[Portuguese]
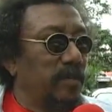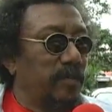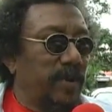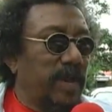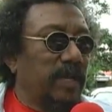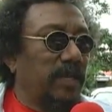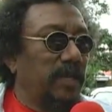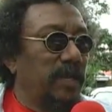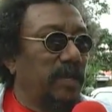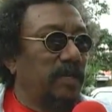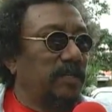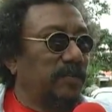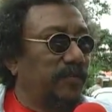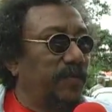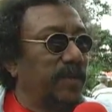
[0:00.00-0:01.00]
para que
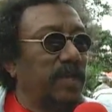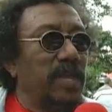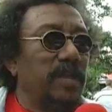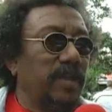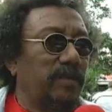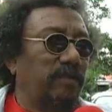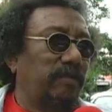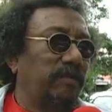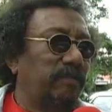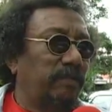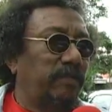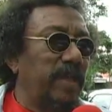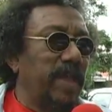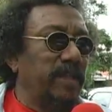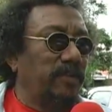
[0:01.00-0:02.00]
eles fiquem
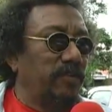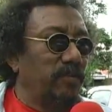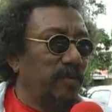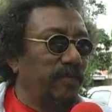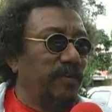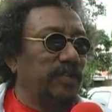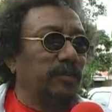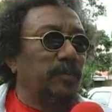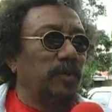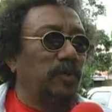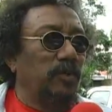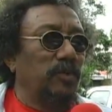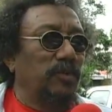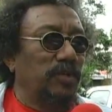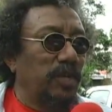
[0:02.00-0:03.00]
cientes de uma vez por
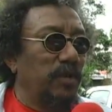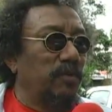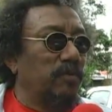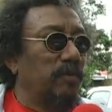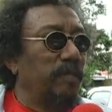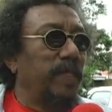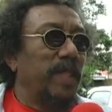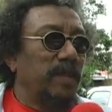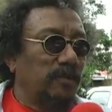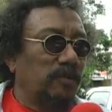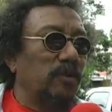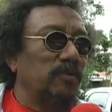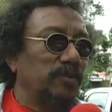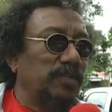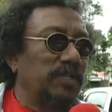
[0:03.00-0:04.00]
todas que eu
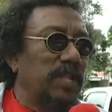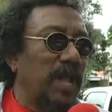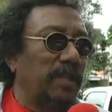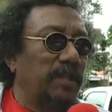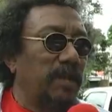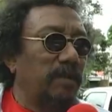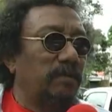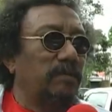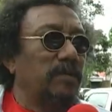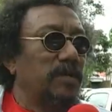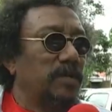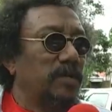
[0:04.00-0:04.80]
sou um cidadão